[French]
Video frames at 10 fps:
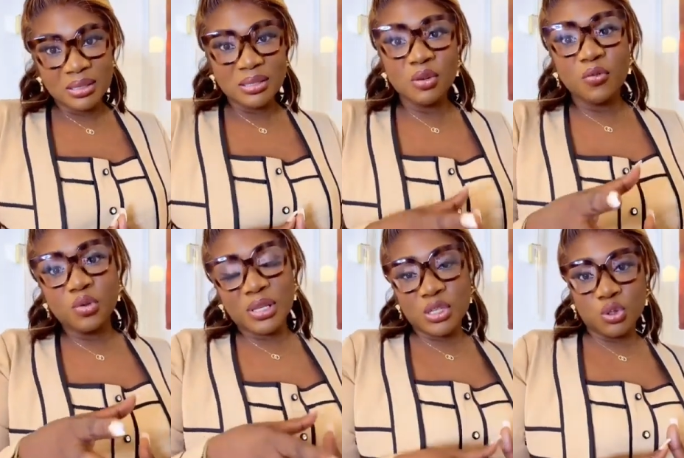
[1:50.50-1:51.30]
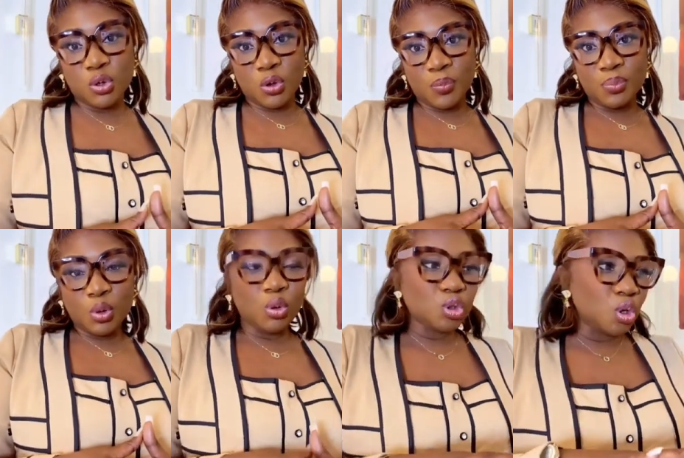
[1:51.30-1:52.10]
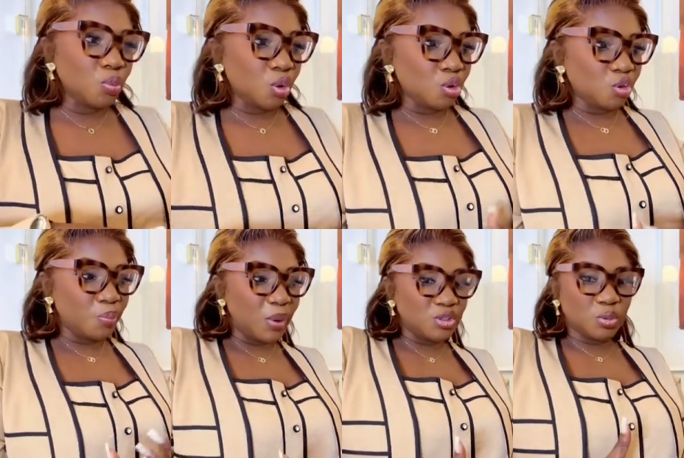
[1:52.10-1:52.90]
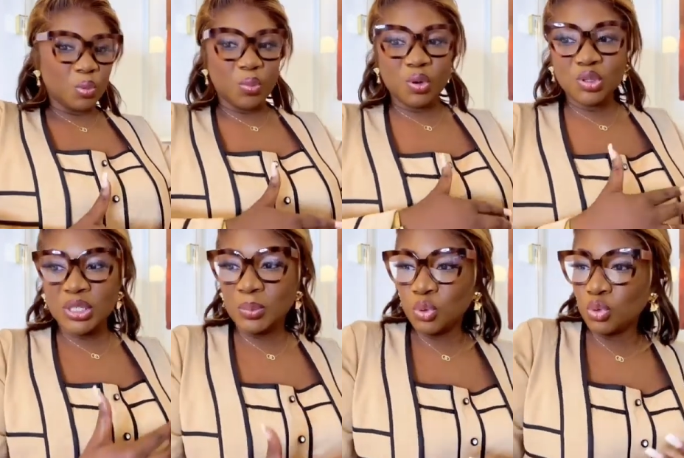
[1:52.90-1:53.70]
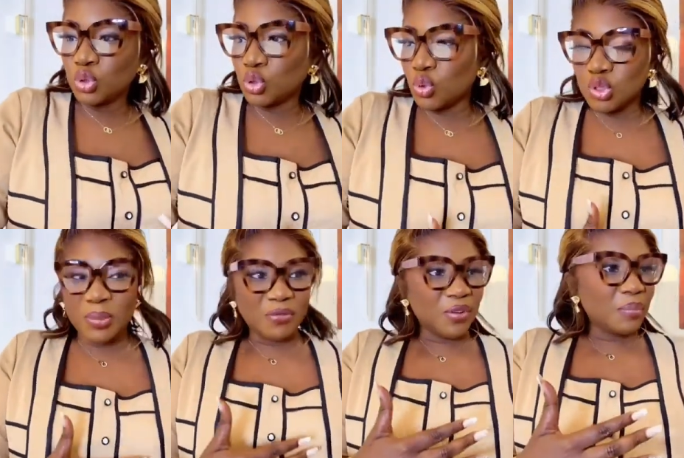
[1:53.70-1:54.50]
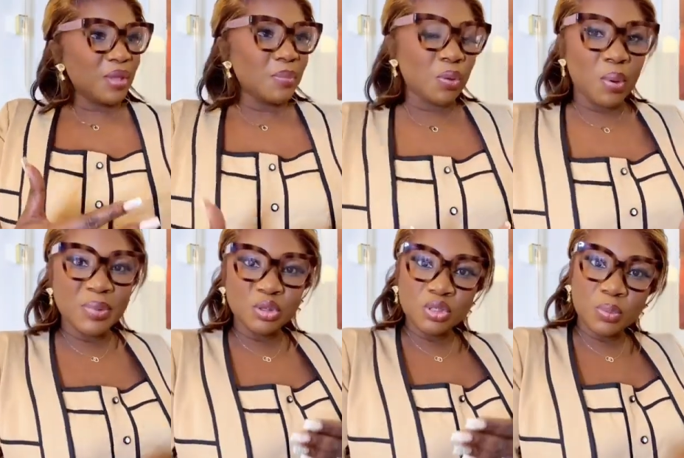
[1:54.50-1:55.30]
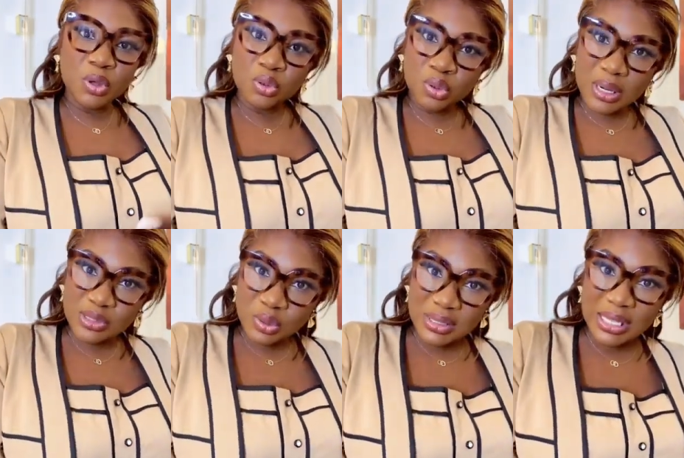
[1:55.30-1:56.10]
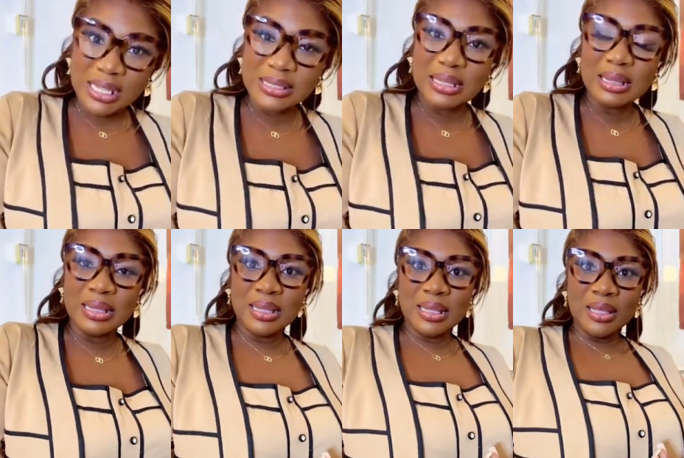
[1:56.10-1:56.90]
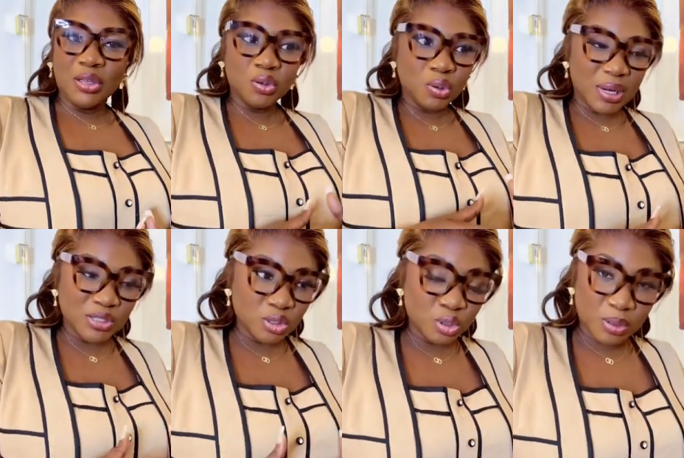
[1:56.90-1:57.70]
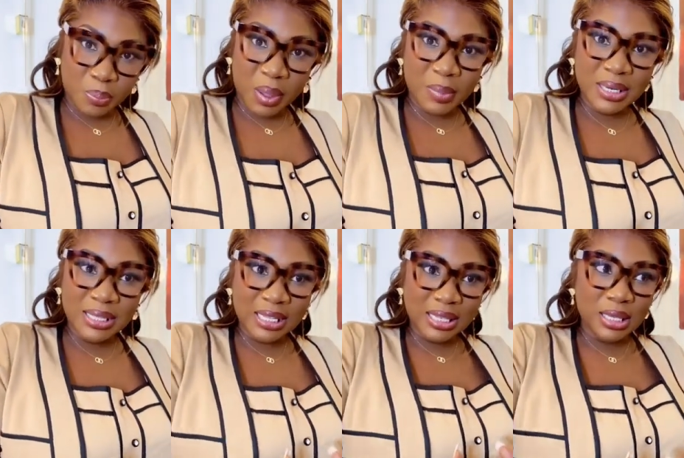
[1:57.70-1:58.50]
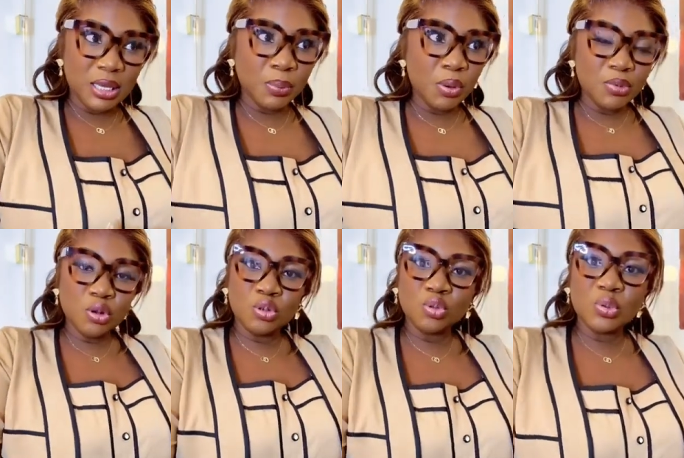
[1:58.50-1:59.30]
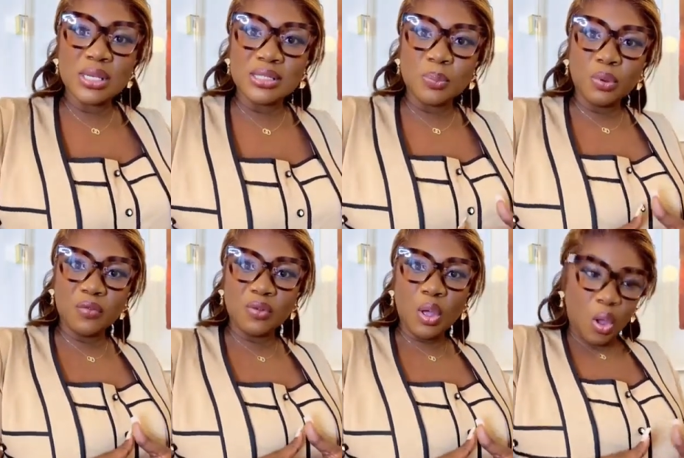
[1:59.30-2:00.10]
C'est des foutages de gueule. Oh, je ne me retrouve pas en ce moment, j'ai trop de choses, ma famille, mais quoi. Mais justement, une relation sert à ça. Une relation, ça te permet d'être équilibré au milieu de toutes les épreuves.